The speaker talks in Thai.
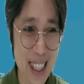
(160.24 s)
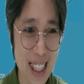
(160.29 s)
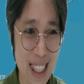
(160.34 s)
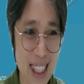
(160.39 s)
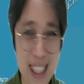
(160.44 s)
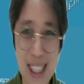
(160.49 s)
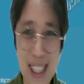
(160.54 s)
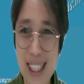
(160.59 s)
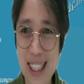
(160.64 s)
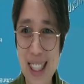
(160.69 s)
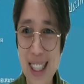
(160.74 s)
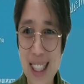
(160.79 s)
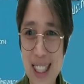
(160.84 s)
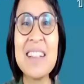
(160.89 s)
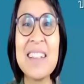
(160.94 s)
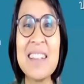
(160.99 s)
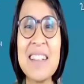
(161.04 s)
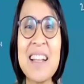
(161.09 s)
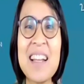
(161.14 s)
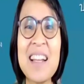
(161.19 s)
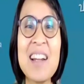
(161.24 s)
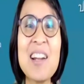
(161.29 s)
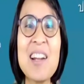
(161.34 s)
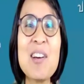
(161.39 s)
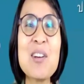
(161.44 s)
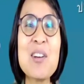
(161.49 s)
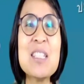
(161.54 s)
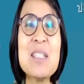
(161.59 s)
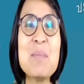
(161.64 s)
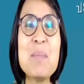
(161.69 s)
ค่ะ ค่ะ เรา
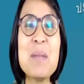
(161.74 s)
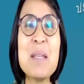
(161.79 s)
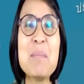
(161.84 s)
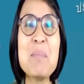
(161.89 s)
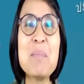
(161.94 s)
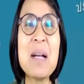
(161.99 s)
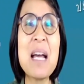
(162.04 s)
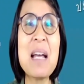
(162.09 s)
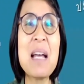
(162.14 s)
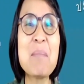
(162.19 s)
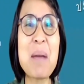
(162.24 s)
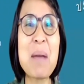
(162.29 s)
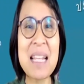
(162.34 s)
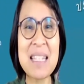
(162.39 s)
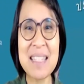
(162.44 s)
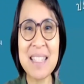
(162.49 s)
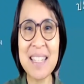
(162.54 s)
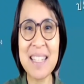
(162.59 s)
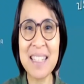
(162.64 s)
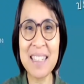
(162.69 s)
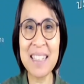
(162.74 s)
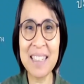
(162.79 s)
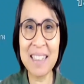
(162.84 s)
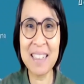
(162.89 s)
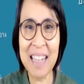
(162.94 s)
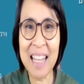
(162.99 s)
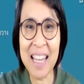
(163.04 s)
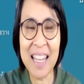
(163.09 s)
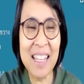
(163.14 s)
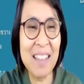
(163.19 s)
ก็จะมีเพื่อนมาร์ชิ่ง
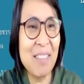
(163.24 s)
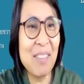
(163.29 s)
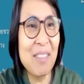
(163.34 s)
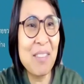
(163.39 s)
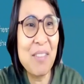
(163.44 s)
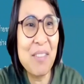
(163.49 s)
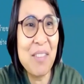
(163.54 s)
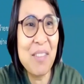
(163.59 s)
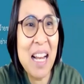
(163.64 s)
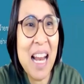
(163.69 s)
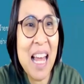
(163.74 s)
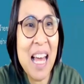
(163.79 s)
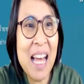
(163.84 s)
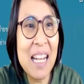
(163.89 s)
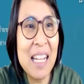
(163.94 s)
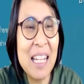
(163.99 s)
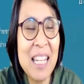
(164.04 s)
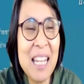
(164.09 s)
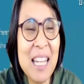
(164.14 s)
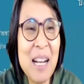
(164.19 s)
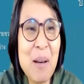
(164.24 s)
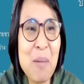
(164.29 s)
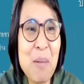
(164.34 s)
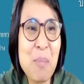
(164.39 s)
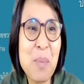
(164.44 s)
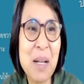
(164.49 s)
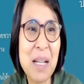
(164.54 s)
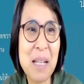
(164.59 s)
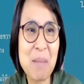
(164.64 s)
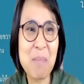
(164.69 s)
ในเวลาที่เรา
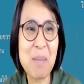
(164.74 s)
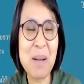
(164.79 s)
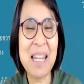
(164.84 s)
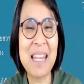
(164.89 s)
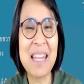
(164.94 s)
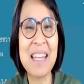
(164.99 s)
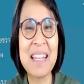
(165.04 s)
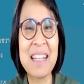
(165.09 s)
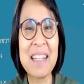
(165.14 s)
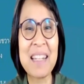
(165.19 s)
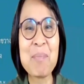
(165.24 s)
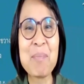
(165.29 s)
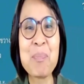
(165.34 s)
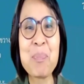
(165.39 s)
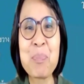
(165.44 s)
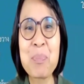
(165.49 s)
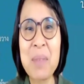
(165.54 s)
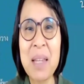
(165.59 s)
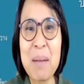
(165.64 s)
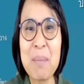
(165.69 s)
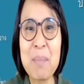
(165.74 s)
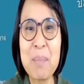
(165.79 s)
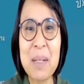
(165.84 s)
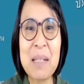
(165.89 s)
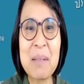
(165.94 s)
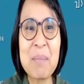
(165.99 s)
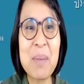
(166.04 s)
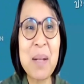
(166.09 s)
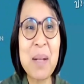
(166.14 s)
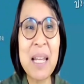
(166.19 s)
เปิดเพลง เปิ
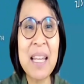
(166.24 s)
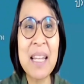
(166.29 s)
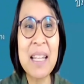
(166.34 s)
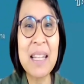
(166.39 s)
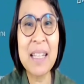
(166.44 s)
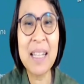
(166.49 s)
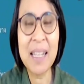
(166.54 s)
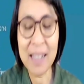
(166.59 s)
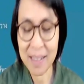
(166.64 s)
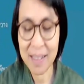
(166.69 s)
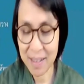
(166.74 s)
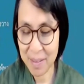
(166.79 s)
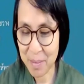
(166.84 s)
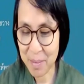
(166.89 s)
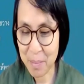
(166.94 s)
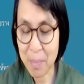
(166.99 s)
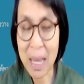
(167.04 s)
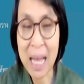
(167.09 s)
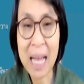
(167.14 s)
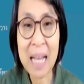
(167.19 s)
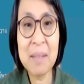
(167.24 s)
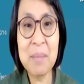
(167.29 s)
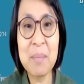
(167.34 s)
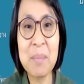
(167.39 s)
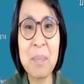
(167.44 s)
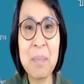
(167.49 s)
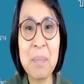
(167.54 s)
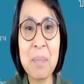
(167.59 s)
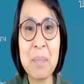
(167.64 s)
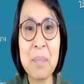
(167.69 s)
ดเพลงอ่ามาร์ช
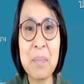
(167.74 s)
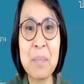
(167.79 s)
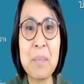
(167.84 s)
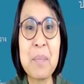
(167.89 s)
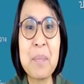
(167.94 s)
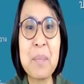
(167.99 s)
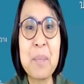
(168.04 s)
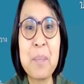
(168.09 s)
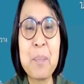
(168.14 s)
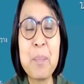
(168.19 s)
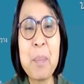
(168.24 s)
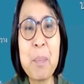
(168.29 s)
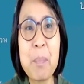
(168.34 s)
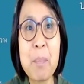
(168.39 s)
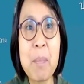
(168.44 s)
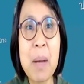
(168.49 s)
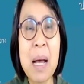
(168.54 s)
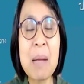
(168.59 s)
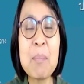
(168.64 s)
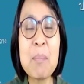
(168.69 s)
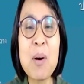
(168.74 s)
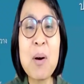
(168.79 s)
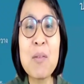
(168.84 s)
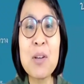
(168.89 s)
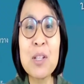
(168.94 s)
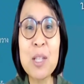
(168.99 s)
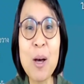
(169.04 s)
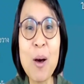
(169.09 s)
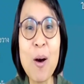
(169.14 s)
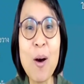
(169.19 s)
มาร์ทพว
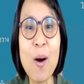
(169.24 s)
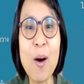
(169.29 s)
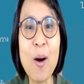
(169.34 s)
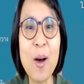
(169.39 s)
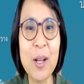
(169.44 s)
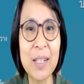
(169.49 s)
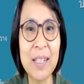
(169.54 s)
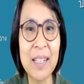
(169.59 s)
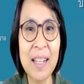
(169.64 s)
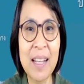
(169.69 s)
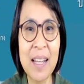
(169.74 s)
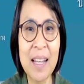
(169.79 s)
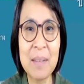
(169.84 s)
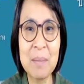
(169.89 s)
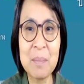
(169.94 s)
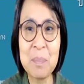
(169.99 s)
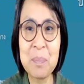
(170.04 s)
ทนะคะ